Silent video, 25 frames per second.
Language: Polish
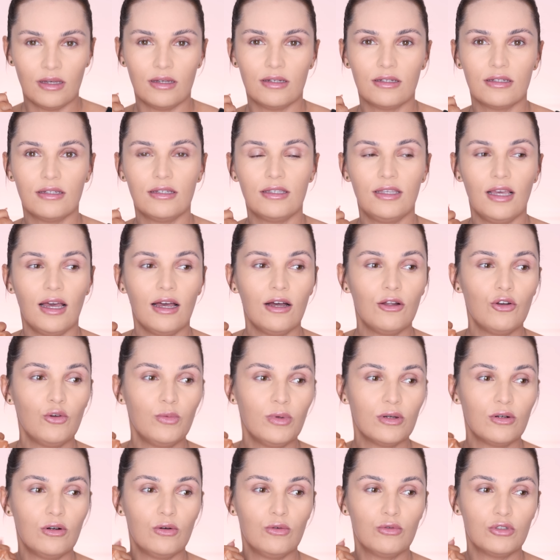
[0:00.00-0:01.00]
E, ja
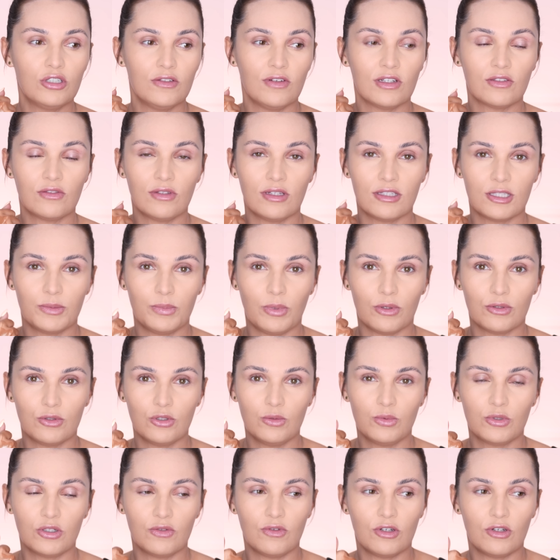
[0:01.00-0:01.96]
lubię go używać w ten sposób,